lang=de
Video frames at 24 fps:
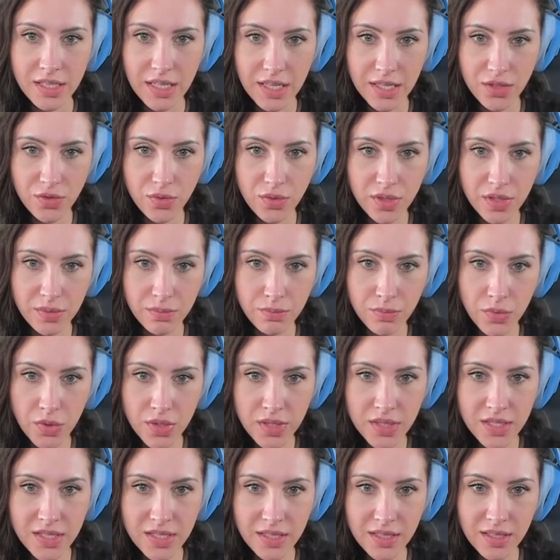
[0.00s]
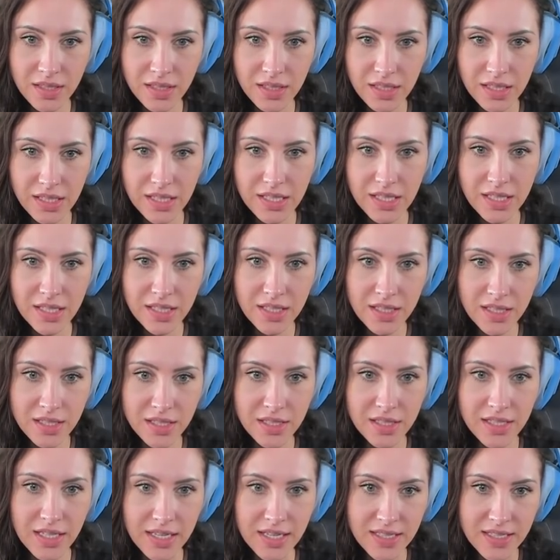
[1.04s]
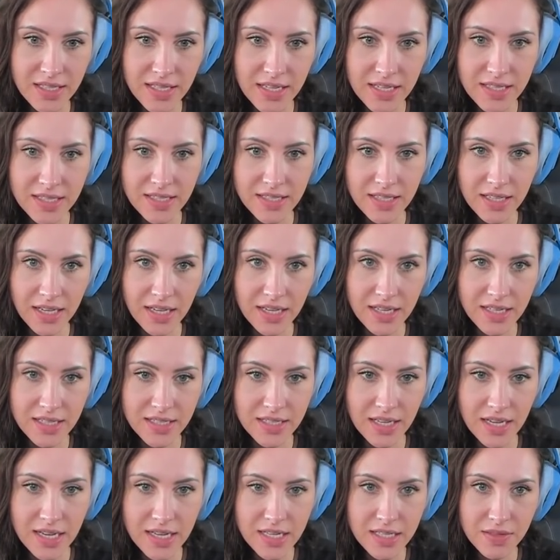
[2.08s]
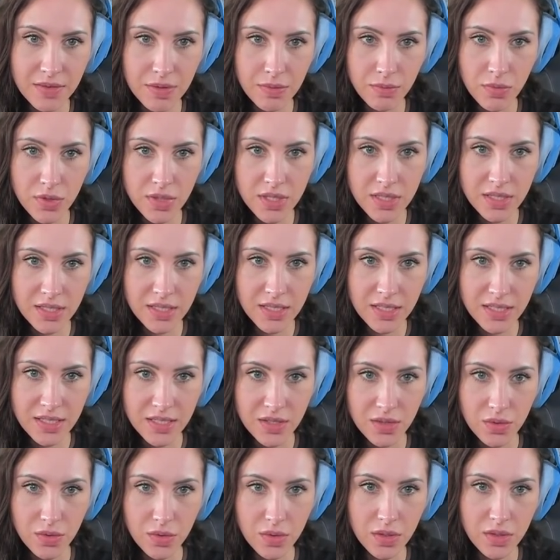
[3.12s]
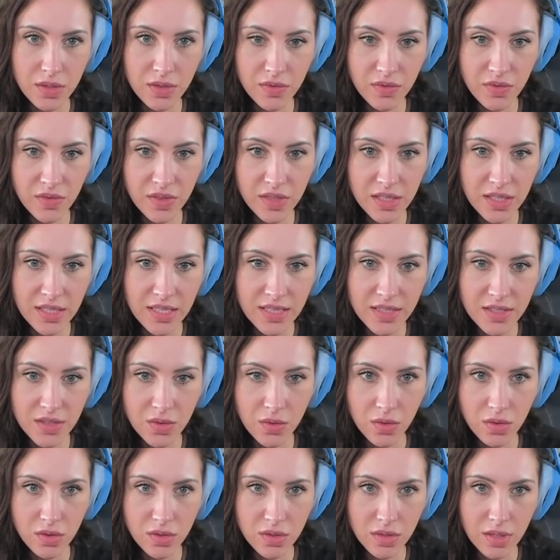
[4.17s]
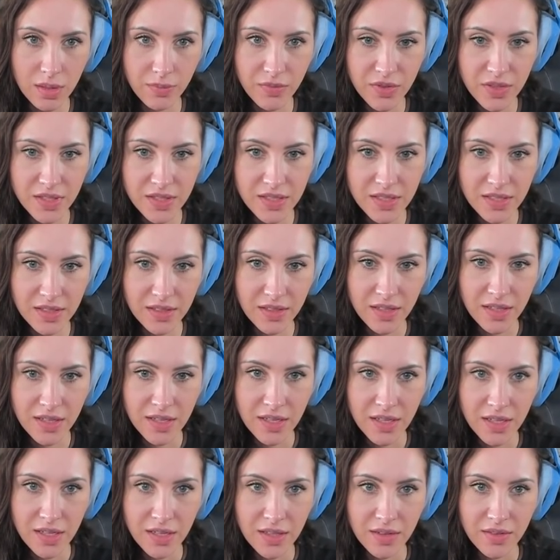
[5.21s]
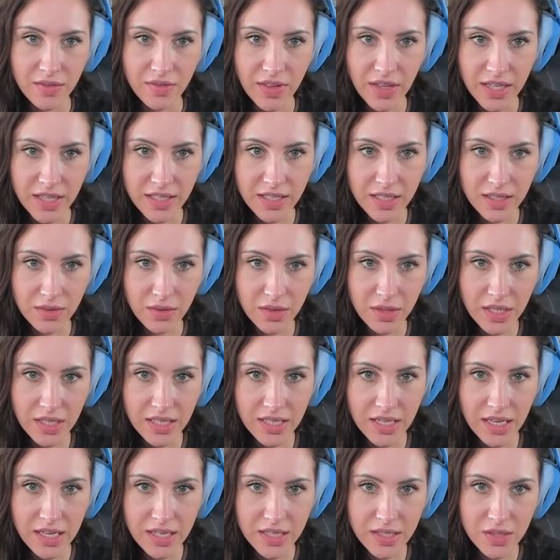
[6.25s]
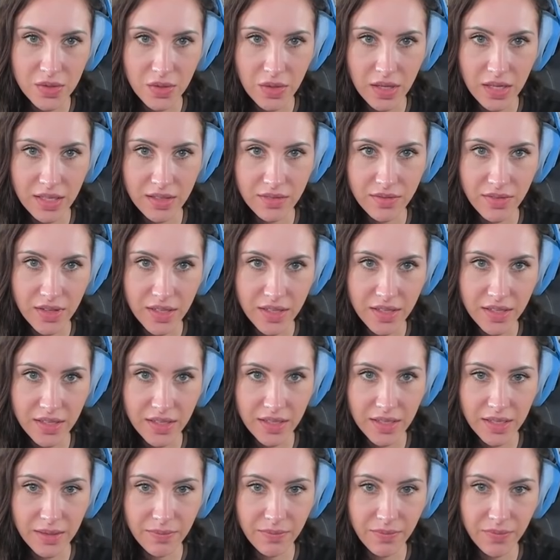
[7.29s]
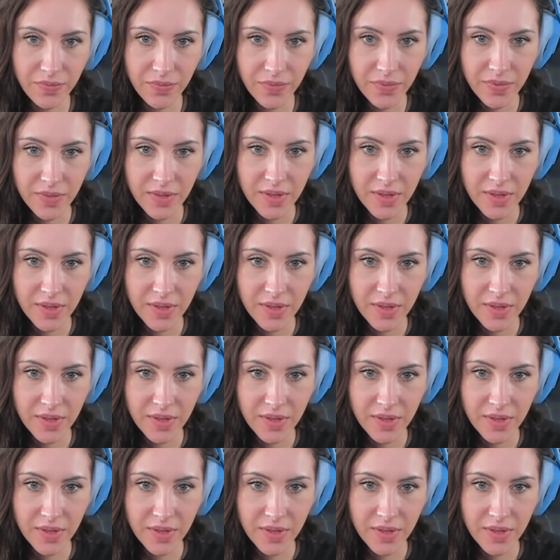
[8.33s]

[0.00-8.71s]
er tut die Münze in das Essen rein. Das heißt, wir müssen hier das irgendwie jetzt gucken, ob wir das hier wegkriegen. Okay, gar nicht so einfach. Ähm,